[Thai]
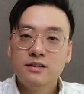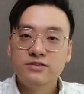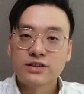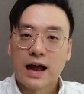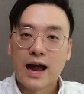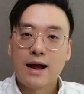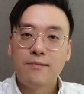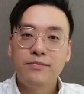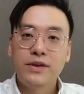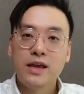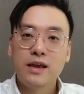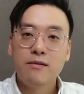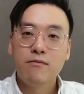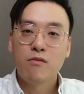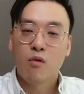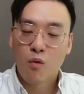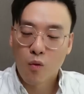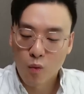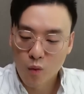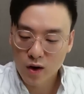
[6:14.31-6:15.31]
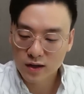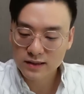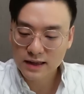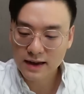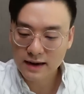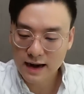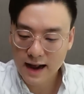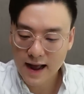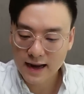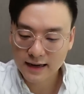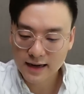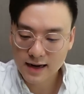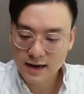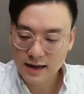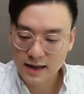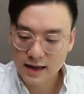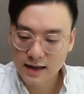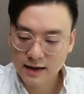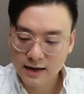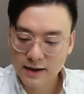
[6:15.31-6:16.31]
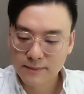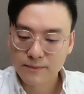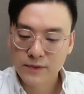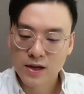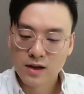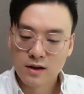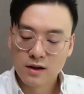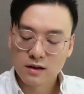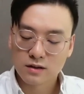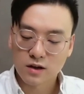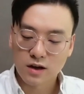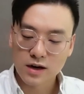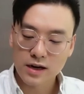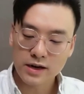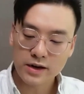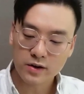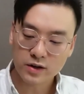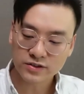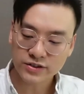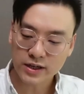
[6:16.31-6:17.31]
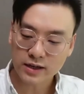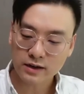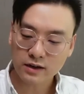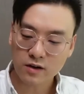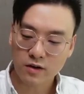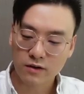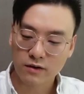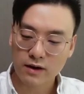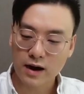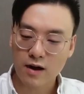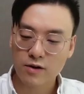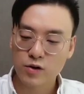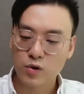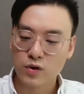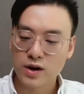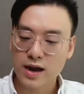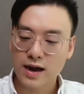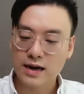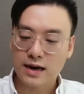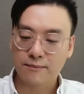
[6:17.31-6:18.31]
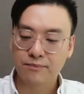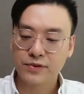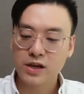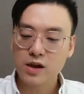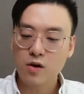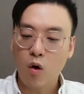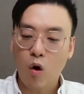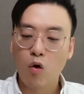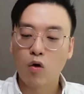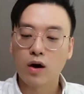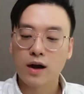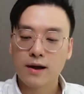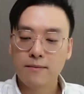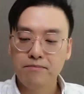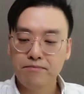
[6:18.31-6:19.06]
3 ทีมหัวตารางนั่นเองครับตอนนี้นิวคาสเซิลของเราอยู่ในอันดับที่ 6 ครั